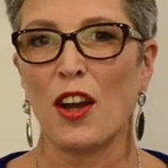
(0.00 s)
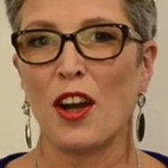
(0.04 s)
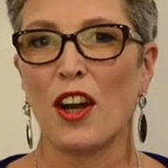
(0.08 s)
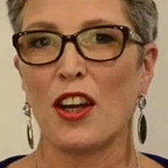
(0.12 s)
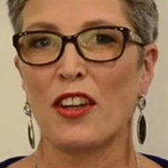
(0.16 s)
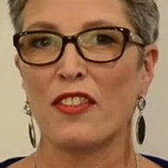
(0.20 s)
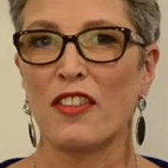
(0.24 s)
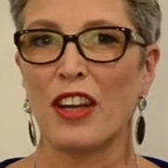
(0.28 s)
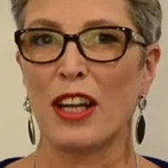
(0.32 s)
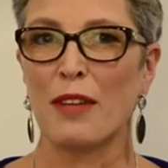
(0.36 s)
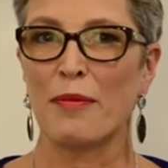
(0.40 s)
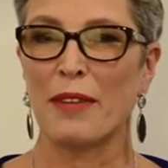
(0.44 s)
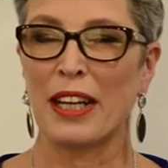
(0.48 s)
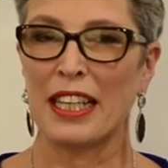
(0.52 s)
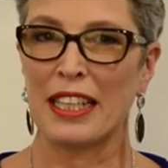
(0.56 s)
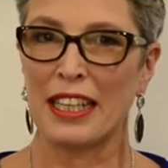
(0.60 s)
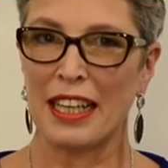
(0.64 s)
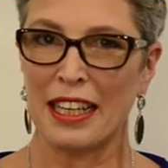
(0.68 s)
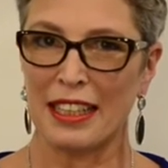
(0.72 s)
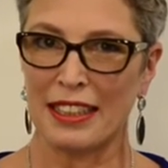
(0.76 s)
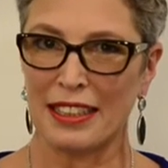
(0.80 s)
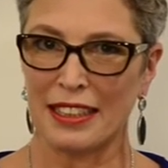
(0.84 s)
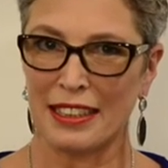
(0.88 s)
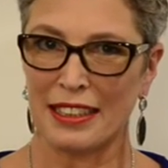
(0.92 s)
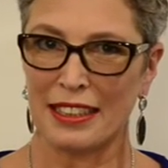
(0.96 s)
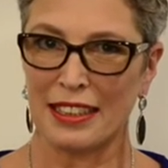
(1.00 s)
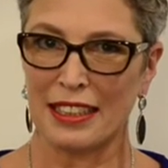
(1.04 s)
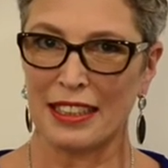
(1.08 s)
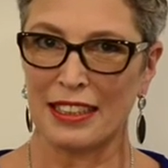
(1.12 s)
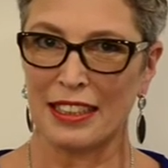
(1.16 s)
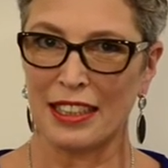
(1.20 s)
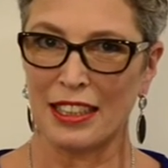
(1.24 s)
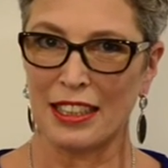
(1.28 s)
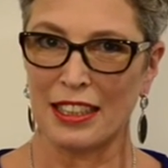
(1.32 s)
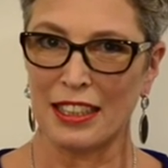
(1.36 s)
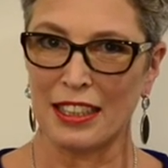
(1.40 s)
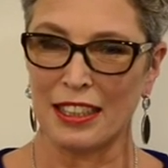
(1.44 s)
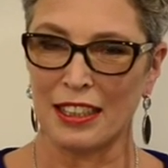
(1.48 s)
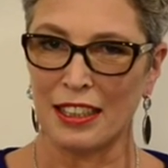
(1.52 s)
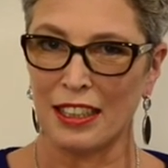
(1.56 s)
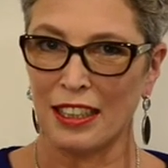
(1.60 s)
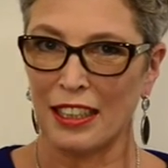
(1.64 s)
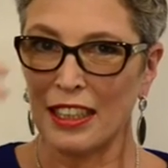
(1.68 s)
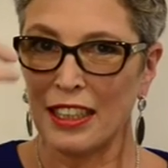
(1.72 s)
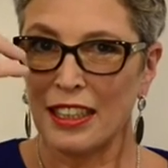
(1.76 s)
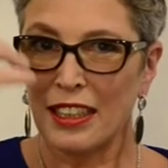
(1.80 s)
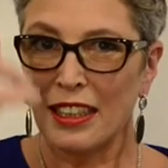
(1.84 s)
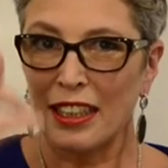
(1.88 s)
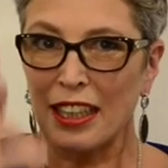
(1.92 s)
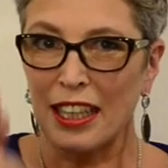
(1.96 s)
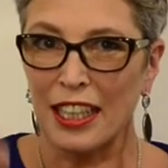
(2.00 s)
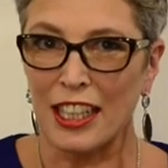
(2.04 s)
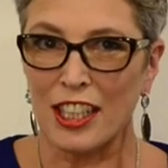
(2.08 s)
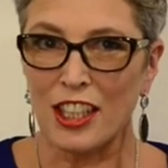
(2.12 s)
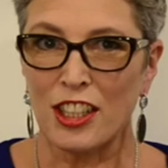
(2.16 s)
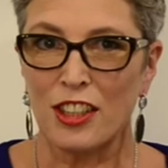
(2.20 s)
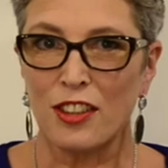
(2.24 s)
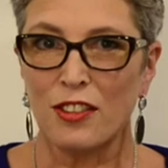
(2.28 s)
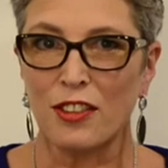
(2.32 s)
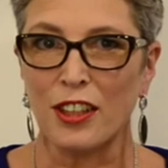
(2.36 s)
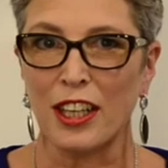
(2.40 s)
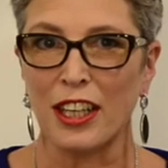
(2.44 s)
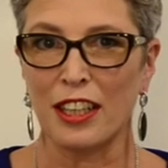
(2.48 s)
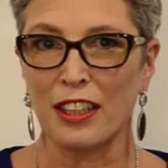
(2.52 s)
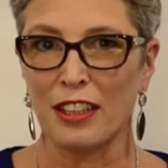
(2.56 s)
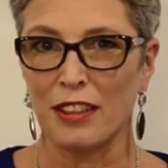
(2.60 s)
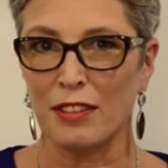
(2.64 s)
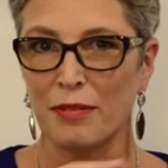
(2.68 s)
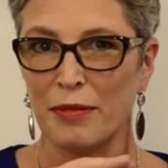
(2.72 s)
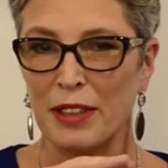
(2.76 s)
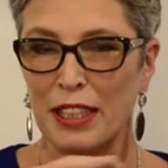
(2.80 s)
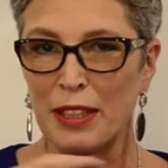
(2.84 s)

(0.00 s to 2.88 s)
Und wenn man jetzt diese Richtungen